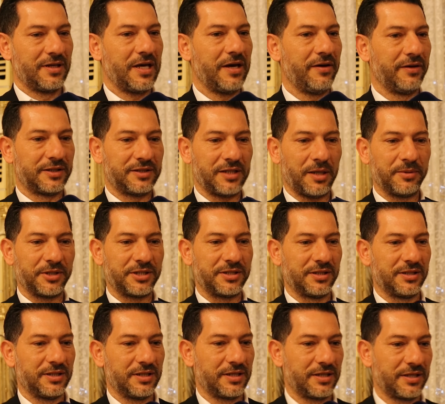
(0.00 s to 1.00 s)
Evet tabii
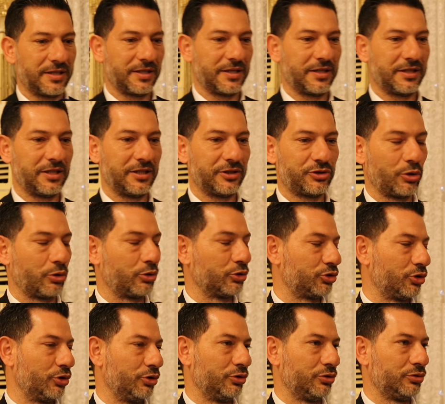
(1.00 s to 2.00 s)
ki e, çok
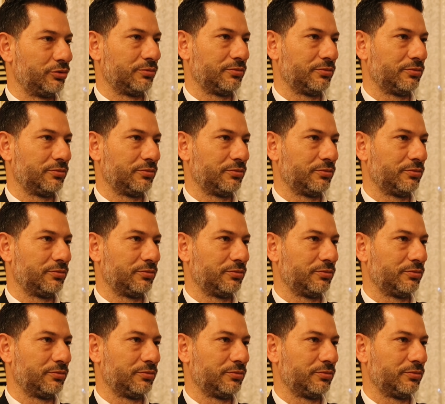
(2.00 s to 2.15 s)
uzun